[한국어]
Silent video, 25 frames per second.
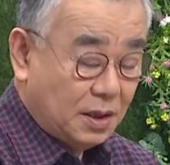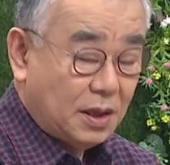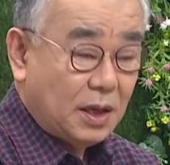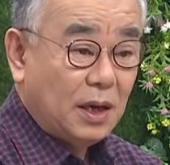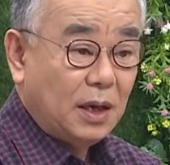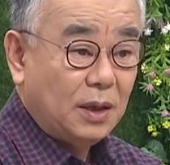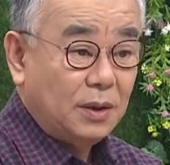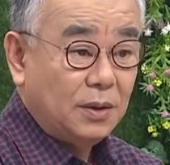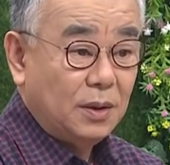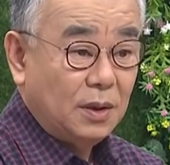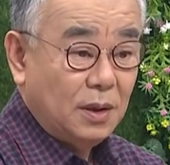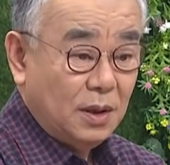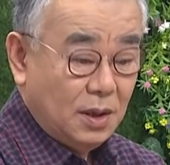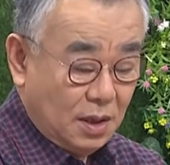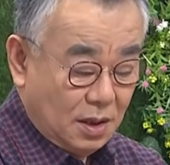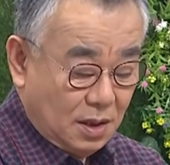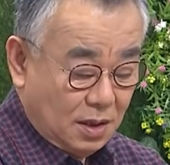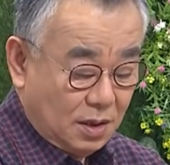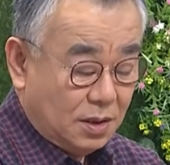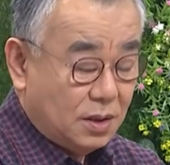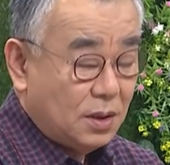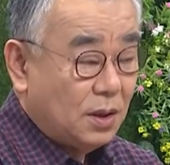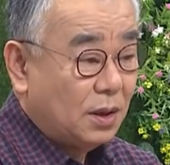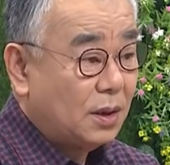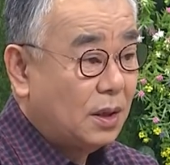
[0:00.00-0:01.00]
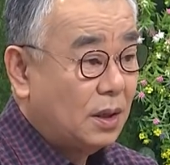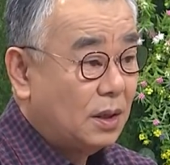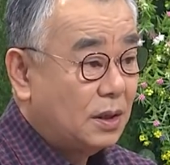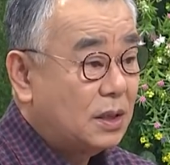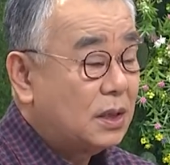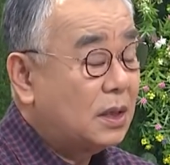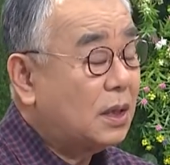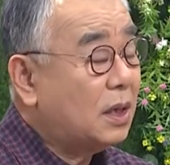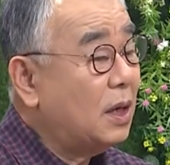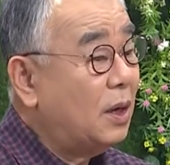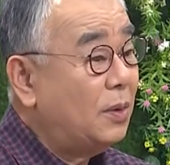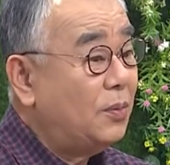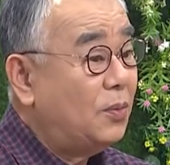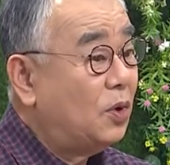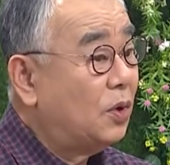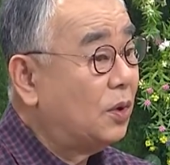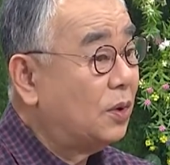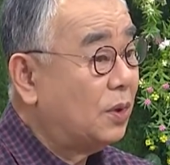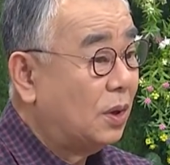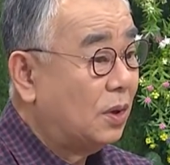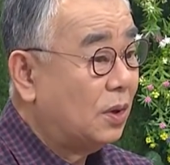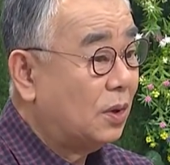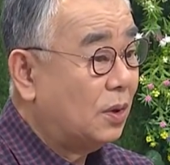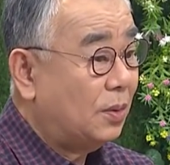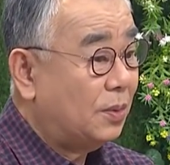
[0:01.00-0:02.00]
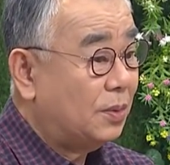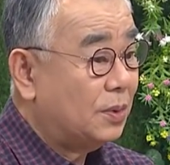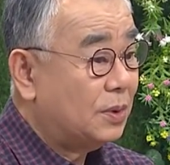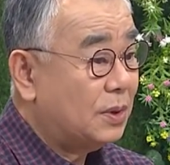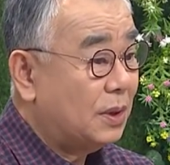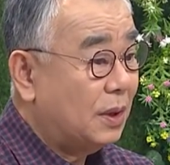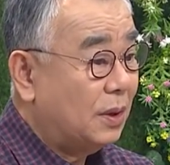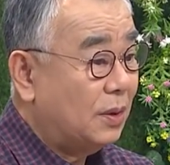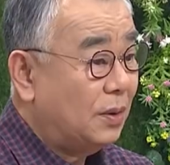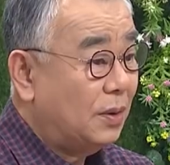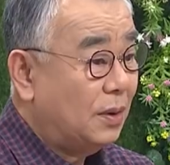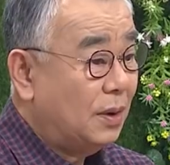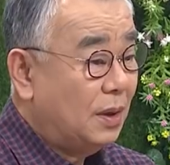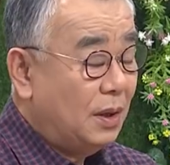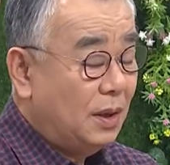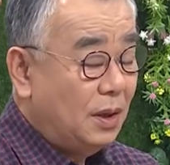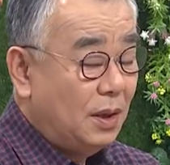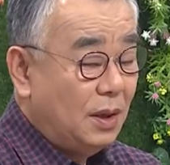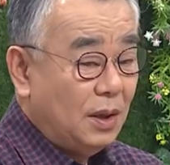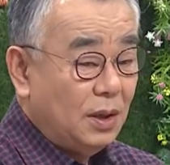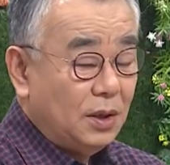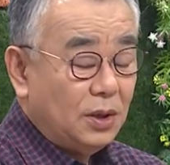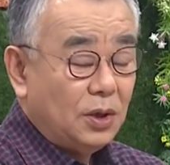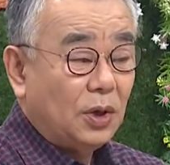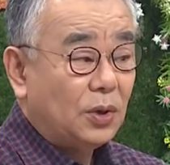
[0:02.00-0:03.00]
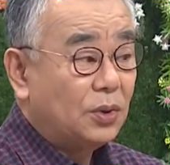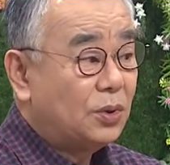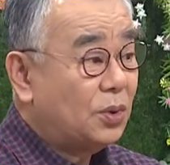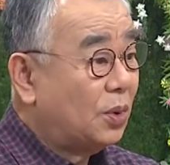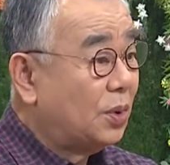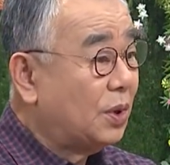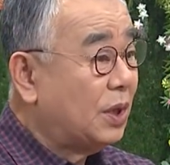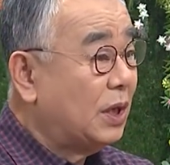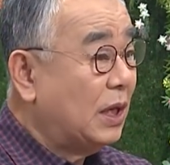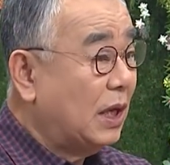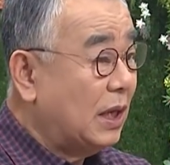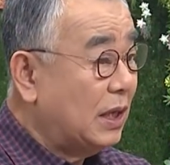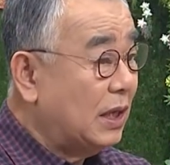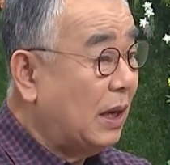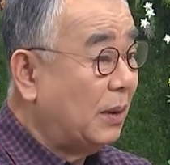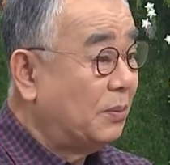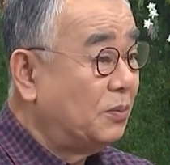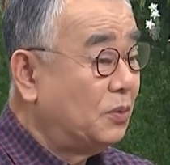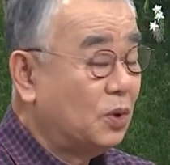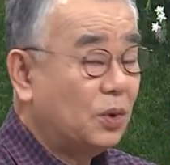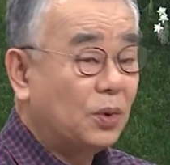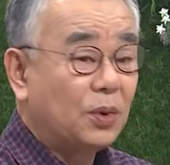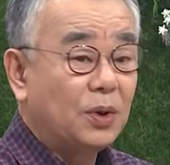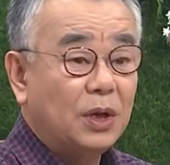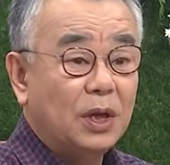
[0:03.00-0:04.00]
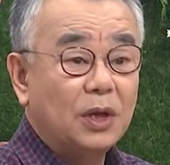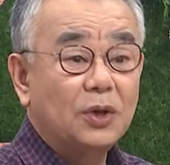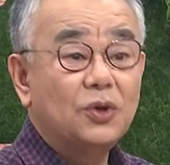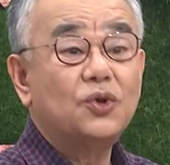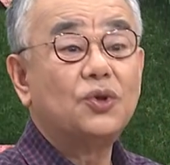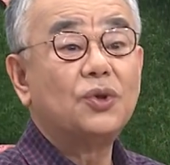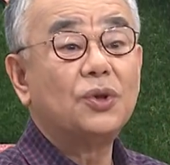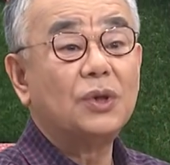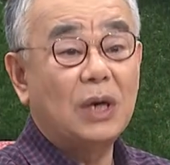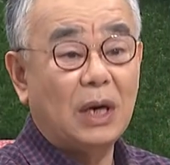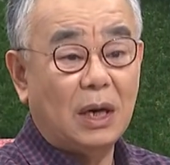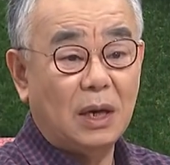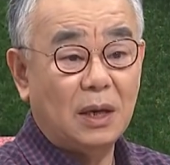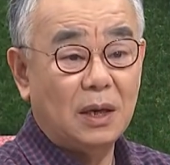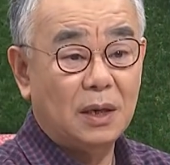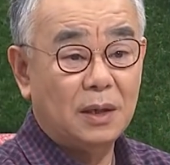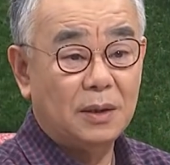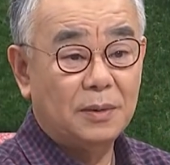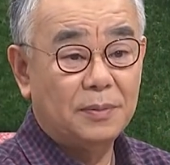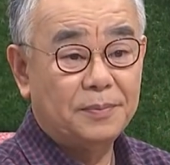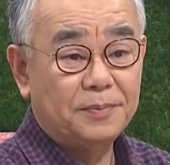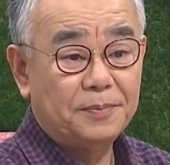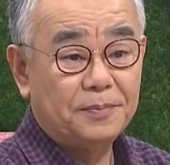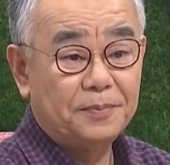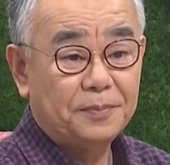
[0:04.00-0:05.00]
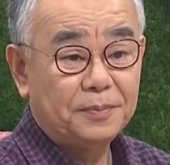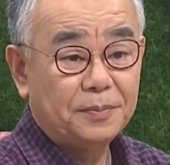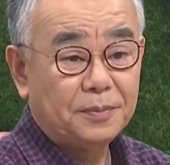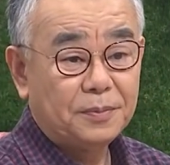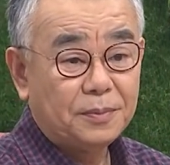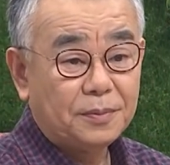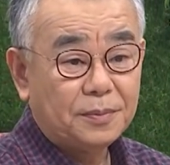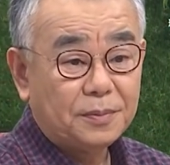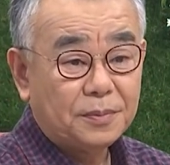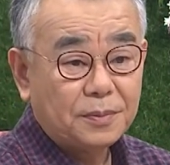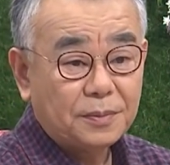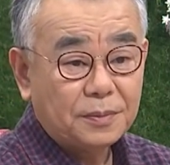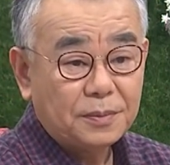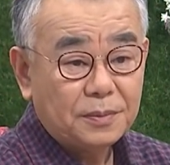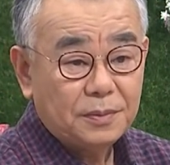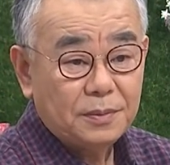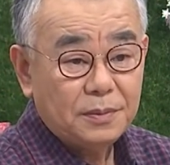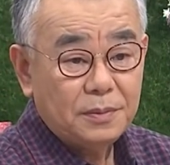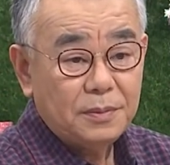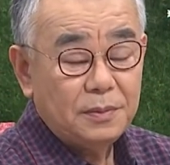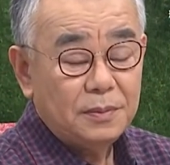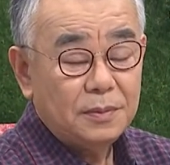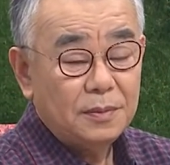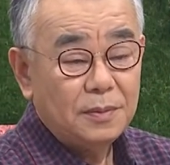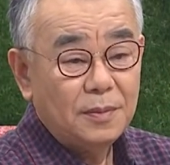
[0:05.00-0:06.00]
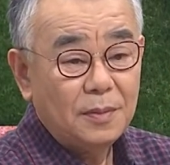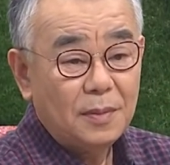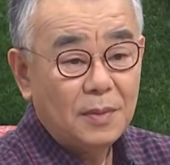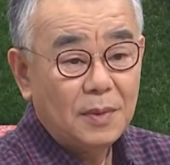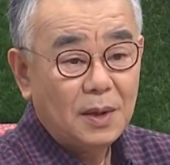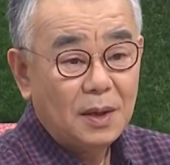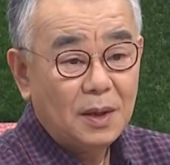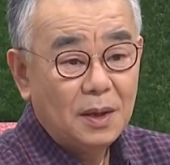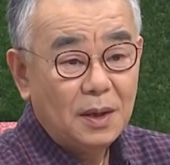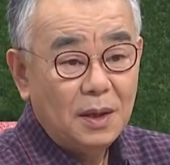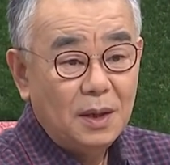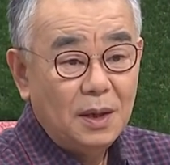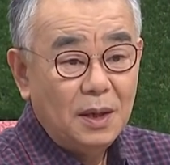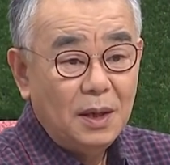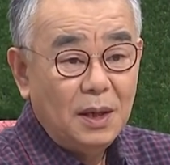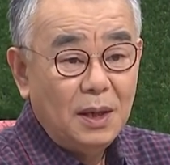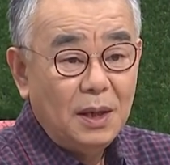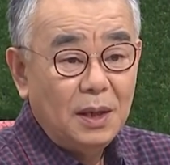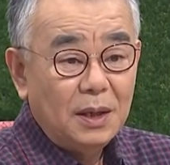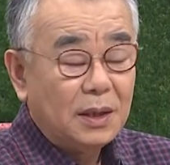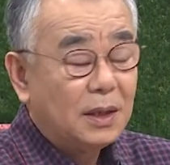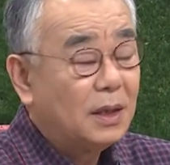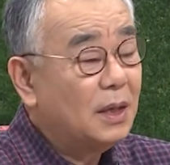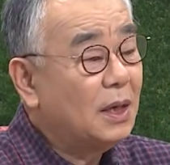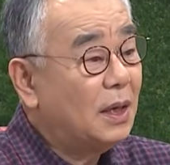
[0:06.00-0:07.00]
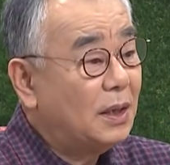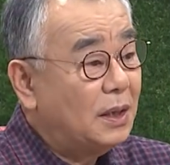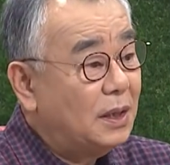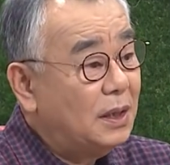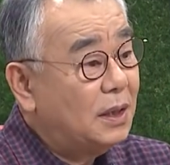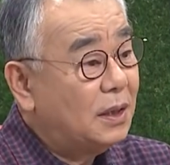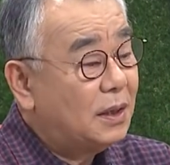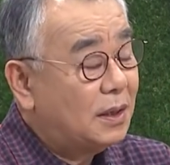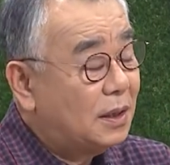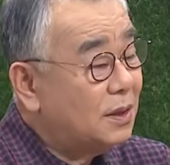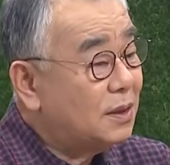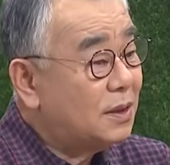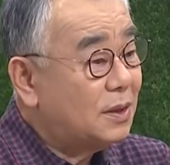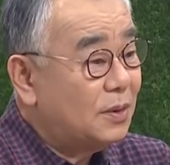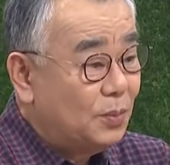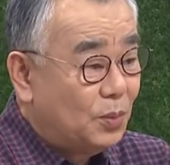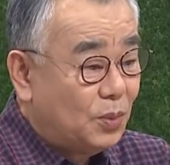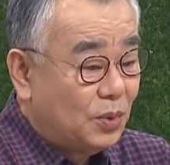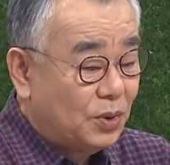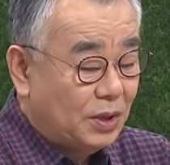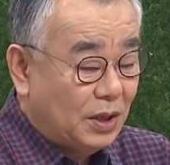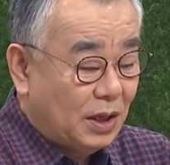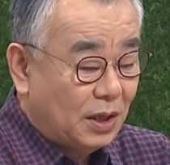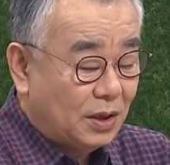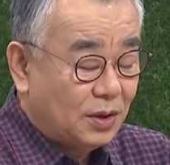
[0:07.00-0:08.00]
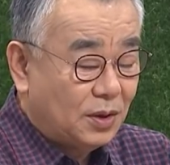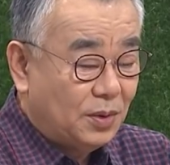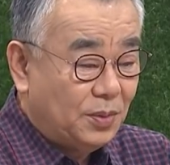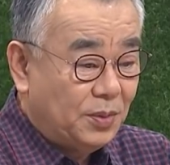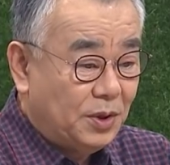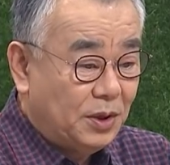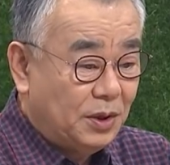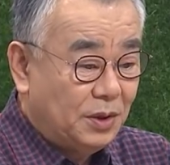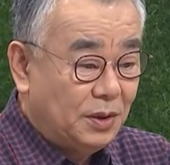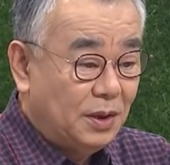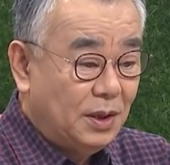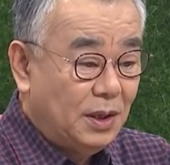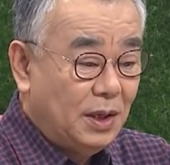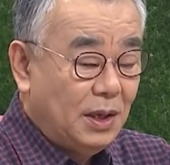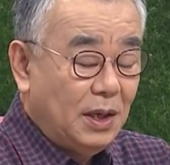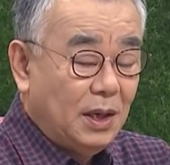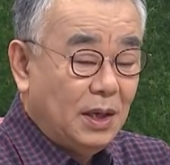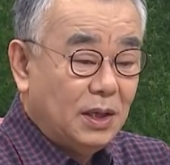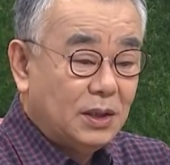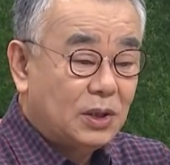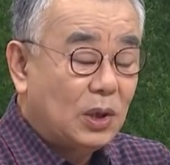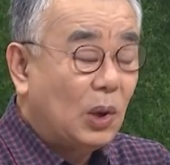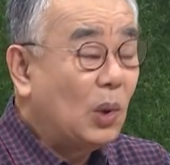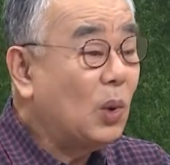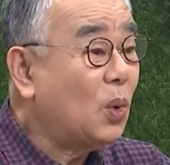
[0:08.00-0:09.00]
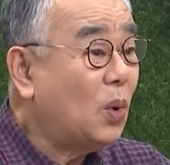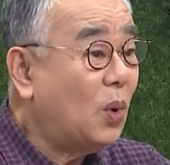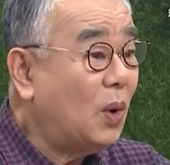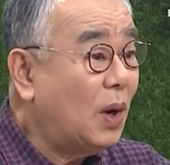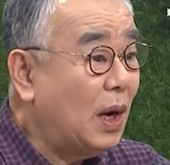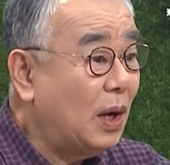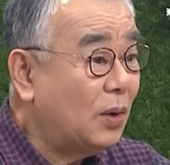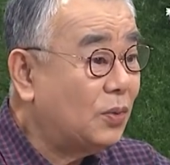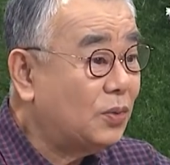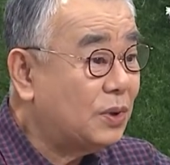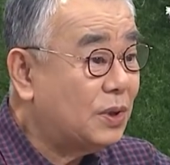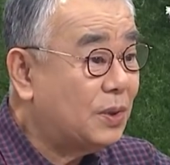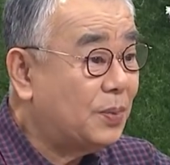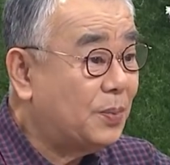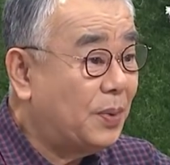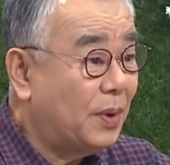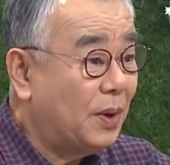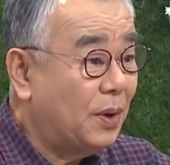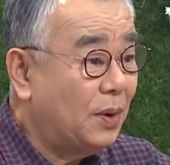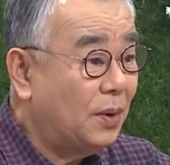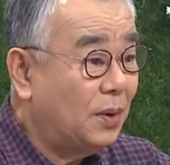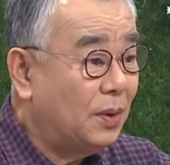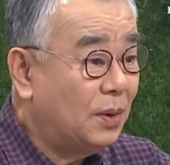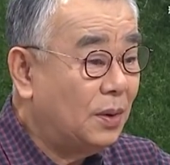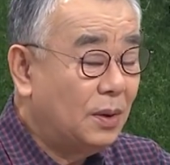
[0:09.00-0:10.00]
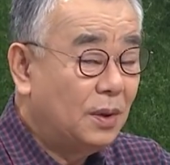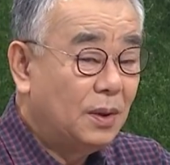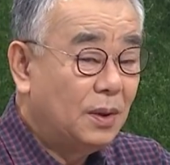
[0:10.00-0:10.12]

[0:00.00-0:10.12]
대한 저기 십계명을 읽어보세요. 여종이나 남종이나 쉬라. 음. 그러니까 이 뜻은 뭐냐 그러면은 성공하고 싶어요.